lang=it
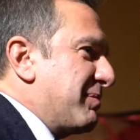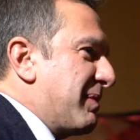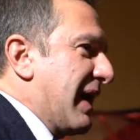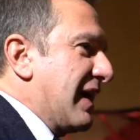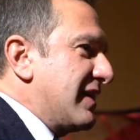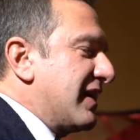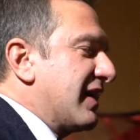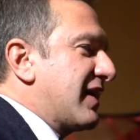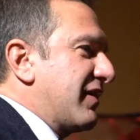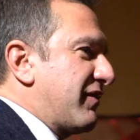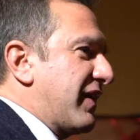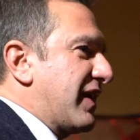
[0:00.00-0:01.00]
di non capire più
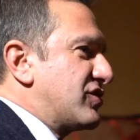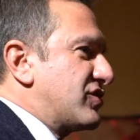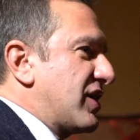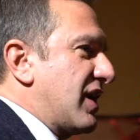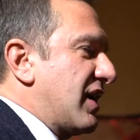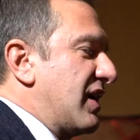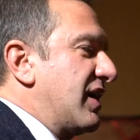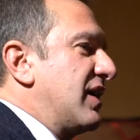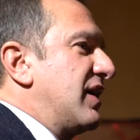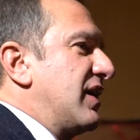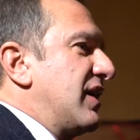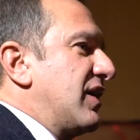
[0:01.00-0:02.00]
niente quando si entra in un
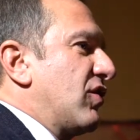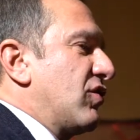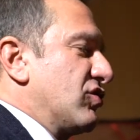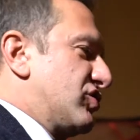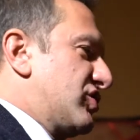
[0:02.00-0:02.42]
negozio o si va al